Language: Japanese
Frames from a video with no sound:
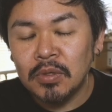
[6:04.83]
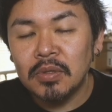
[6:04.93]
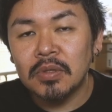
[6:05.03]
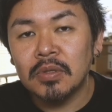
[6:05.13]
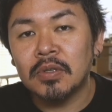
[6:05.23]
あ、ほ
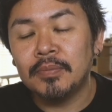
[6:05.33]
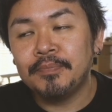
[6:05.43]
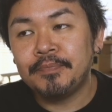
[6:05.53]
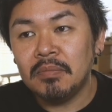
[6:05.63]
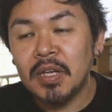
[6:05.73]
とんど
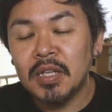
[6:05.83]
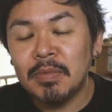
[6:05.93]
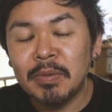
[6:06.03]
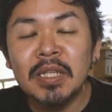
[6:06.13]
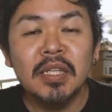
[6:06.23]
今
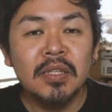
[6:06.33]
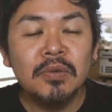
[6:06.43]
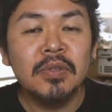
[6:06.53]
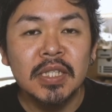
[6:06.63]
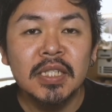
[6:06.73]
まで
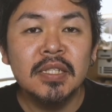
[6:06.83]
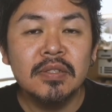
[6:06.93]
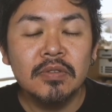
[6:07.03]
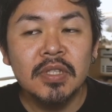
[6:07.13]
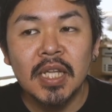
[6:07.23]
通り、
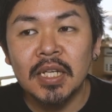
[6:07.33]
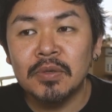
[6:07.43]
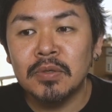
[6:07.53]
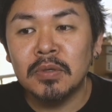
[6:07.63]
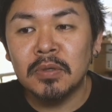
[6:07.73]
そんなに
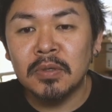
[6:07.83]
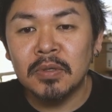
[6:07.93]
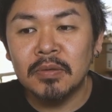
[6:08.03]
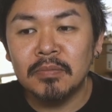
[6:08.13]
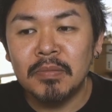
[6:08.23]

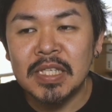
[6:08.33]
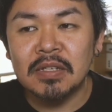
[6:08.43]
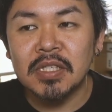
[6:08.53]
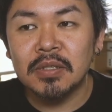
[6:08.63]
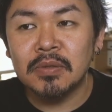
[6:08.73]
こう、め
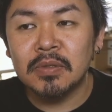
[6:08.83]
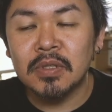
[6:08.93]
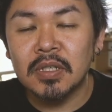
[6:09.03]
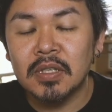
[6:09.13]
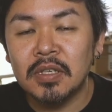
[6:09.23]
ちゃくちゃ
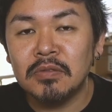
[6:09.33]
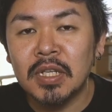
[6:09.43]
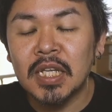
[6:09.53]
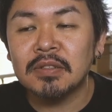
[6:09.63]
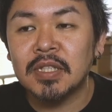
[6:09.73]
こう、気負
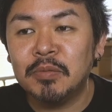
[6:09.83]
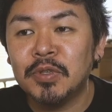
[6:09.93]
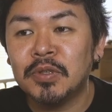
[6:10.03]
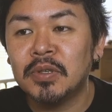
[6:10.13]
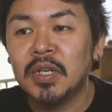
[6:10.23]
わなくて
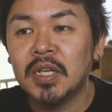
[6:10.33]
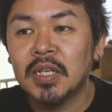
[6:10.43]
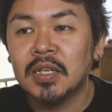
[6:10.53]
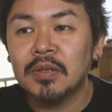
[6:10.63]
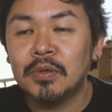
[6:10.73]
も、
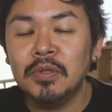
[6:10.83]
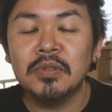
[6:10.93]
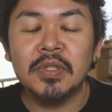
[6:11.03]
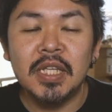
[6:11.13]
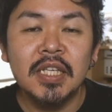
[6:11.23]
ほと
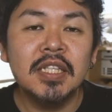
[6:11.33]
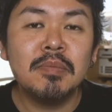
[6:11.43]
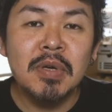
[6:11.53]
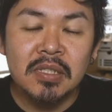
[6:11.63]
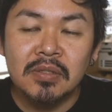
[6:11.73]
んどでき
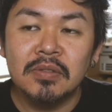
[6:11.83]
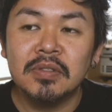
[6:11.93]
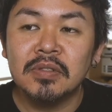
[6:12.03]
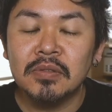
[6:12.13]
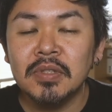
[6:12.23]
てますと。
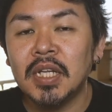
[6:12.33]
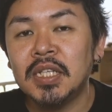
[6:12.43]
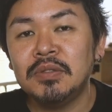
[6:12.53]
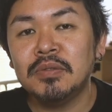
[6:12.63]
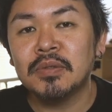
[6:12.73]
そんな
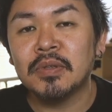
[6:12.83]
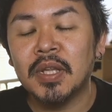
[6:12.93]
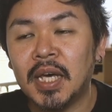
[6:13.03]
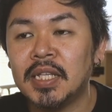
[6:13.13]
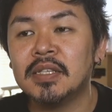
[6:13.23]
に言うこと
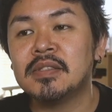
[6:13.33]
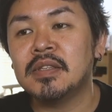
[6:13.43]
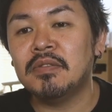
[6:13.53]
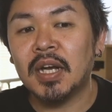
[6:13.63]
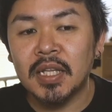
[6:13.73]
ないで
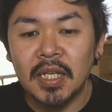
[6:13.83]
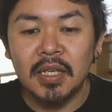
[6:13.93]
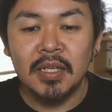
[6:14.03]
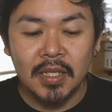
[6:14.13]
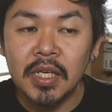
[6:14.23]
すって言われ
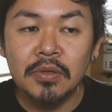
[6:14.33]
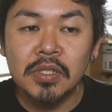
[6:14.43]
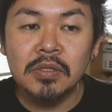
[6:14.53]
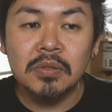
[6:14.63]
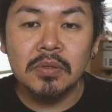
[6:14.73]
て、栄養
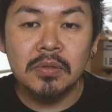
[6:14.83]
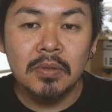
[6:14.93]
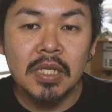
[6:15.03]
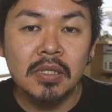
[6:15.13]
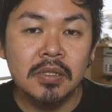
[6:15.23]
指導の
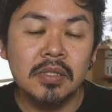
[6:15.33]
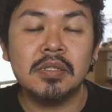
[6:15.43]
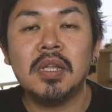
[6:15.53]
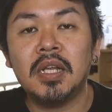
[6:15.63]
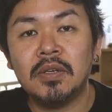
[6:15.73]
方は
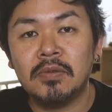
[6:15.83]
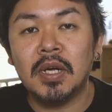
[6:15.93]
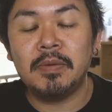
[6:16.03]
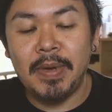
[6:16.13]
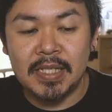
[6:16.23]
すんなり終
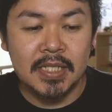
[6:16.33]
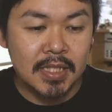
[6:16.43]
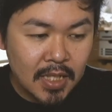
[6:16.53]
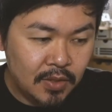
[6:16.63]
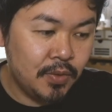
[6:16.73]
わりま
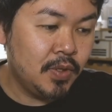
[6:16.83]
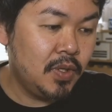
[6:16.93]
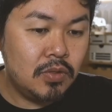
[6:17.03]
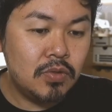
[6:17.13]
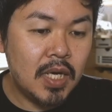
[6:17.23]
したと
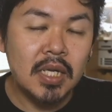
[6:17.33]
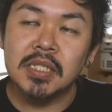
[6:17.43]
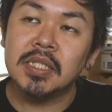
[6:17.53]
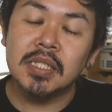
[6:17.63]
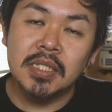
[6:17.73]
いう
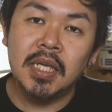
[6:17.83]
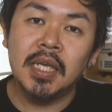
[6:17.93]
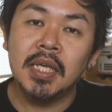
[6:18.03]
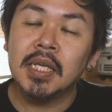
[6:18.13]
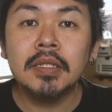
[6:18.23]
感じです
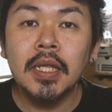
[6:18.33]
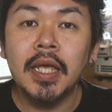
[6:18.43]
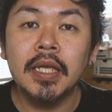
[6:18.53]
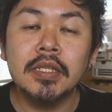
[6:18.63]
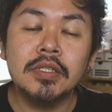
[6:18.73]
ね。
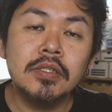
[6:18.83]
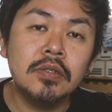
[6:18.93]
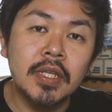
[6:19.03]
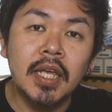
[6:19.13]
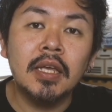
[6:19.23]
で、ずっと
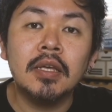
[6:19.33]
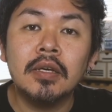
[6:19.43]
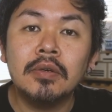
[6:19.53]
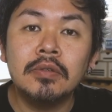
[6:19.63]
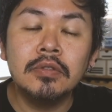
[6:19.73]
ね、
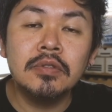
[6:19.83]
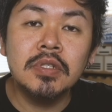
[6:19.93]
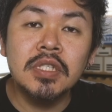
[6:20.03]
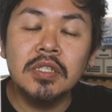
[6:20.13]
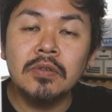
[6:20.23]
こういう
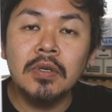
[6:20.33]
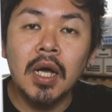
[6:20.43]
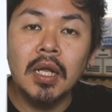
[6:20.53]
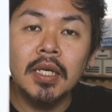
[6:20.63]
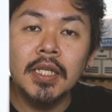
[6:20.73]
自己
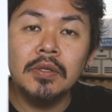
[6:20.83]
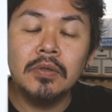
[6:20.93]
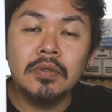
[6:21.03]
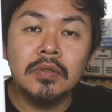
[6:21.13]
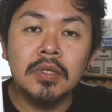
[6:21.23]
管理
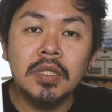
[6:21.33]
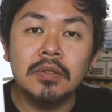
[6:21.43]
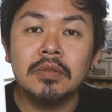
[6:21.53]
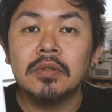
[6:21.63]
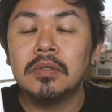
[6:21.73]
ノートって
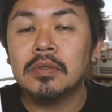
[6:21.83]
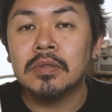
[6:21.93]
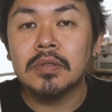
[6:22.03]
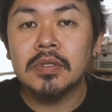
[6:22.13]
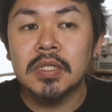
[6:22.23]
いうの
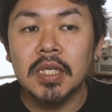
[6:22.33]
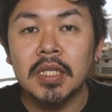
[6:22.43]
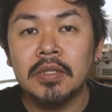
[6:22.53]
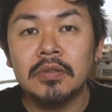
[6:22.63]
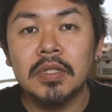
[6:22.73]
をつけ
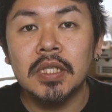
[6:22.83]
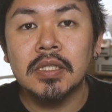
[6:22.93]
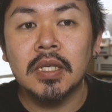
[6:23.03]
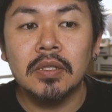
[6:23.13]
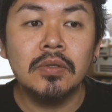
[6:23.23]
てるんで
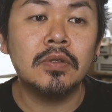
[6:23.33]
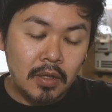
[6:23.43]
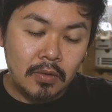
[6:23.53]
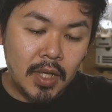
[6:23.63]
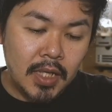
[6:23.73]
すけど、
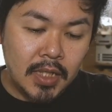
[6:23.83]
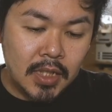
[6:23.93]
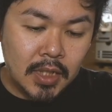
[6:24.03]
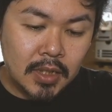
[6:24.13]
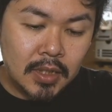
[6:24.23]
これ何
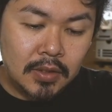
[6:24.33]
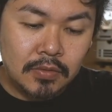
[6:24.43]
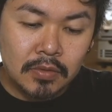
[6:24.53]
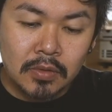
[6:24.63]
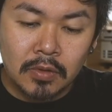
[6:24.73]
かってい
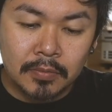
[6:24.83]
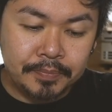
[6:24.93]
うと、